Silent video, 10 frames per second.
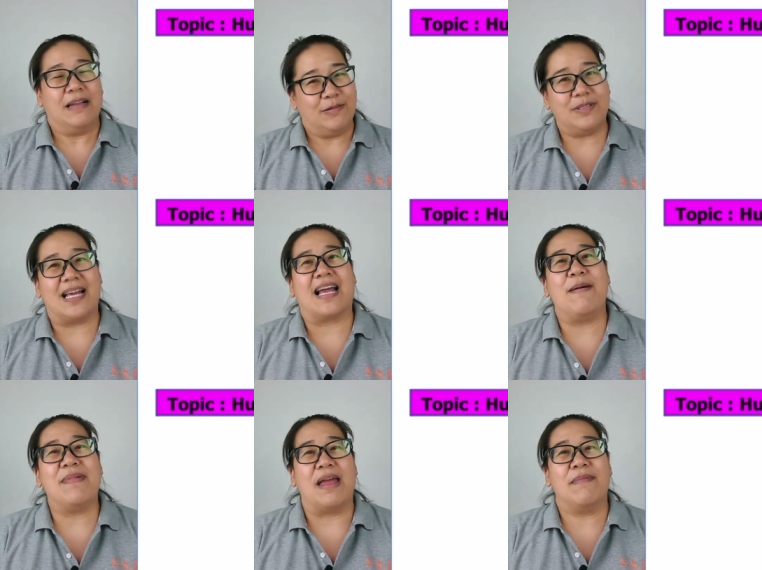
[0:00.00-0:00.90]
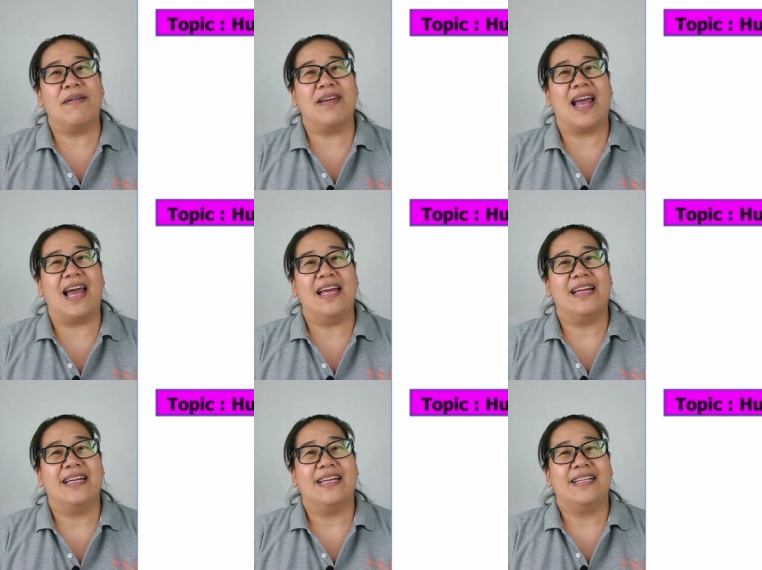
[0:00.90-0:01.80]
รู้จักคำไหนบ้างไหมคะ
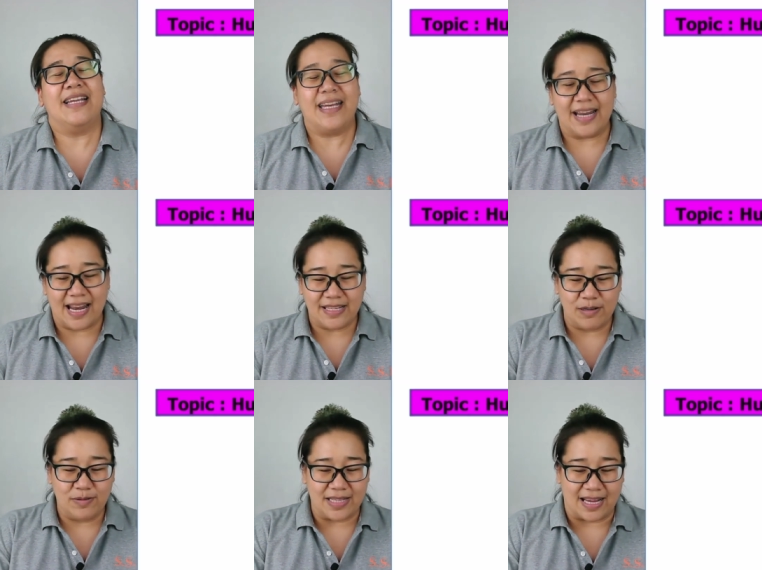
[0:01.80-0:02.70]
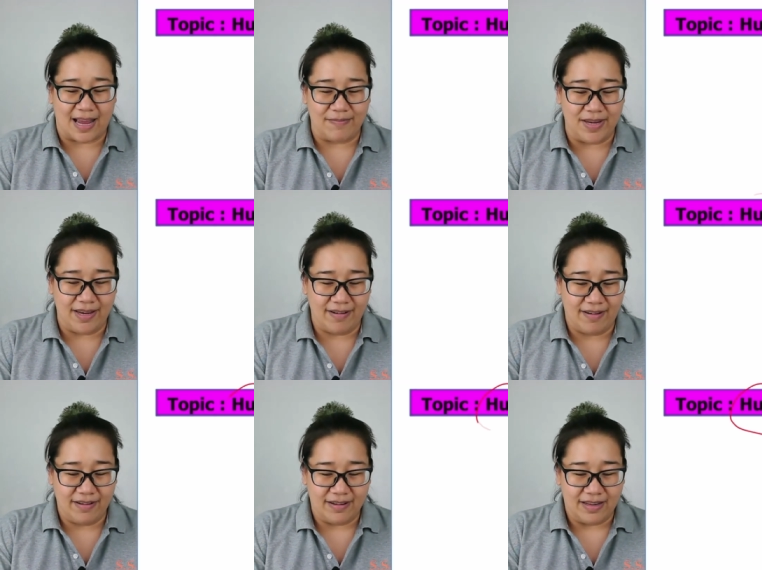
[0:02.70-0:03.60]
เด็กๆน่าจะรู้จักคำนี้เนาะ